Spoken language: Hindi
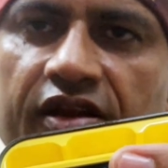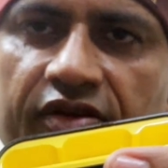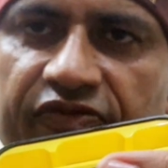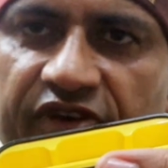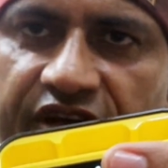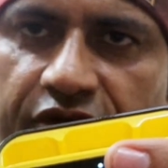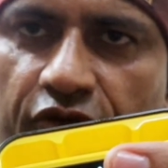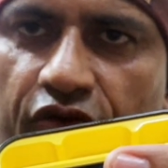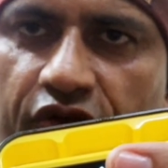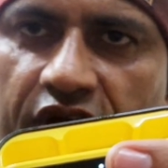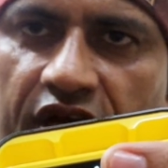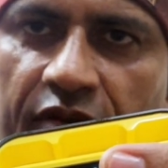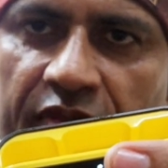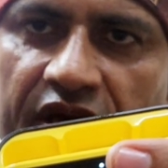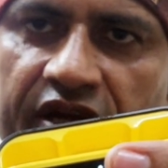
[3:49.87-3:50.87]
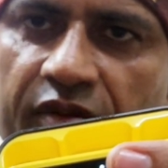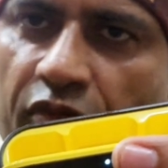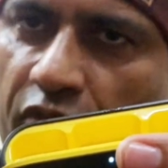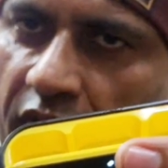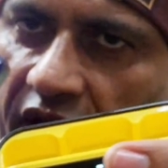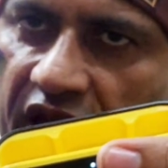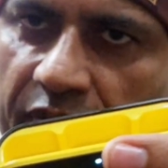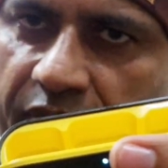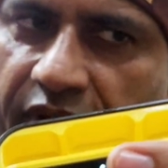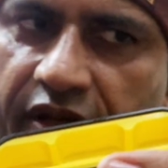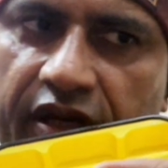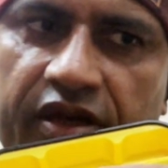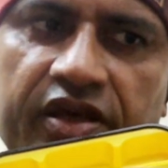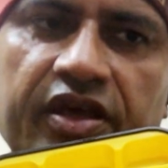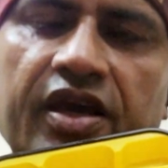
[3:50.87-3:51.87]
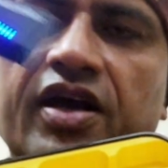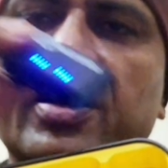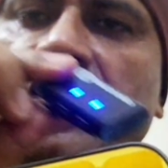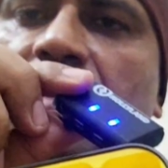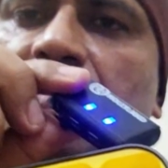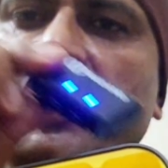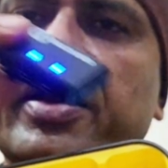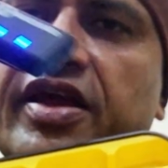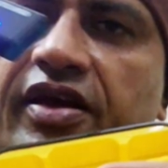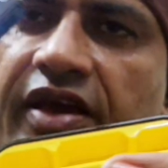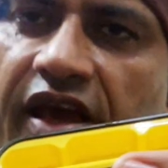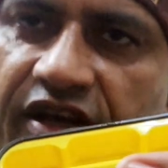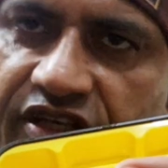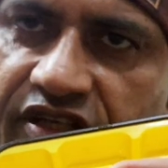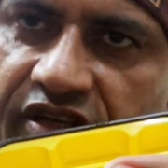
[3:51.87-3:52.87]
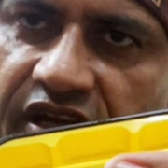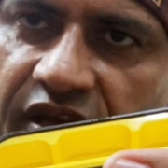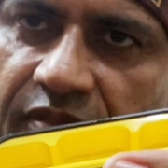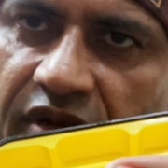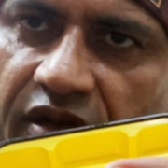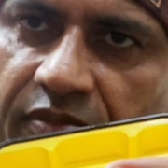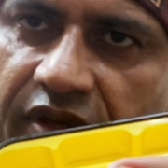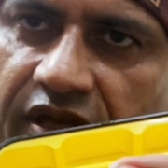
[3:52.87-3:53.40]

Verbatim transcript: फिट होगा हमारे मोबाइल पे या हमारे एक्शन कैमरा पे